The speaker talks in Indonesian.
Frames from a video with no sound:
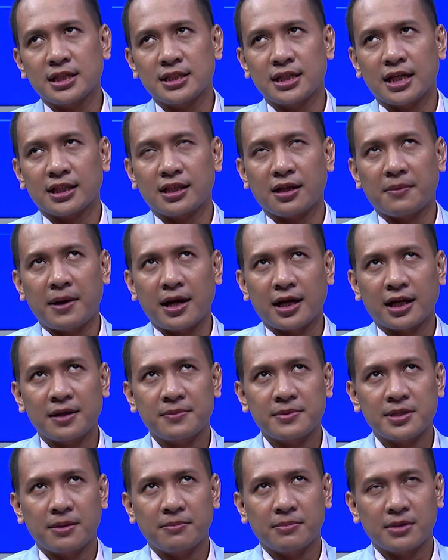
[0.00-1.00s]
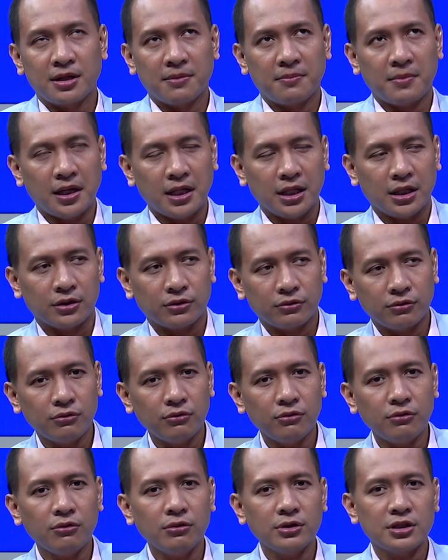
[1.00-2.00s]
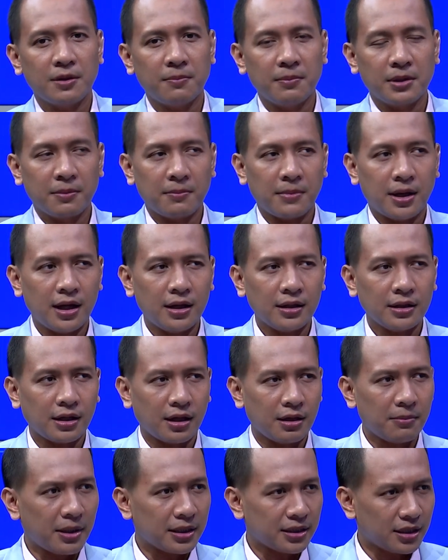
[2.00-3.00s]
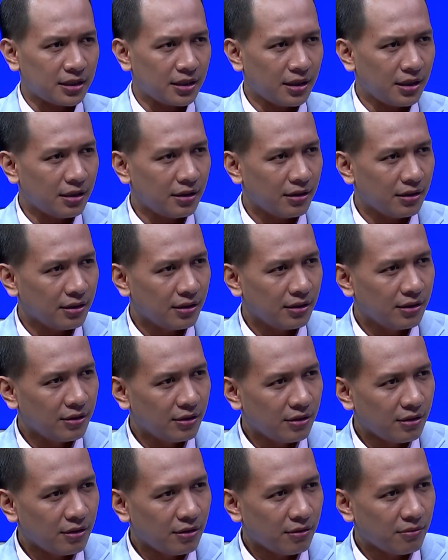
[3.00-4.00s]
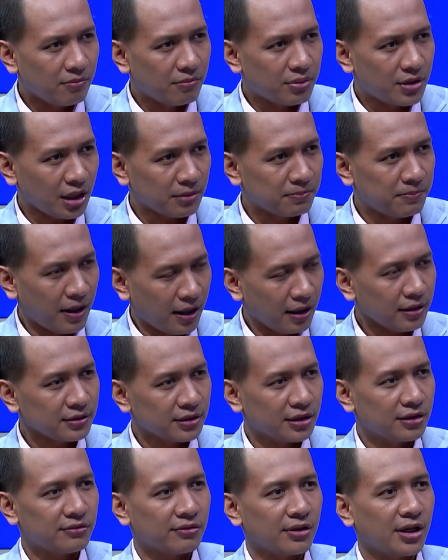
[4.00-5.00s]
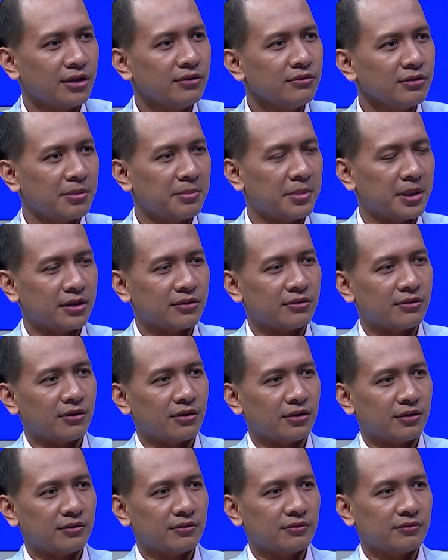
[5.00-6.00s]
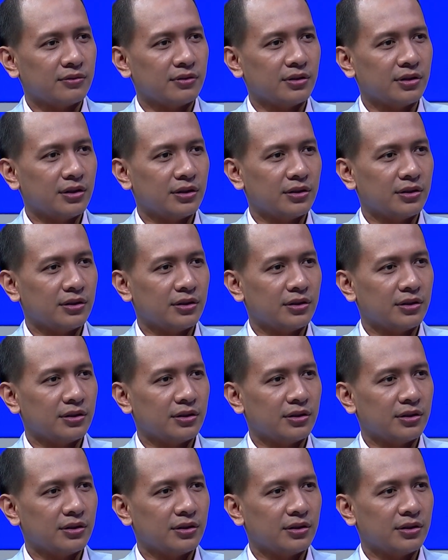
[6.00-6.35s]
sekitar maghrib jam 6 itu, jam 5-an kayak matanya berat banget gitu ya. Itu gimana tuh, Dok? Ya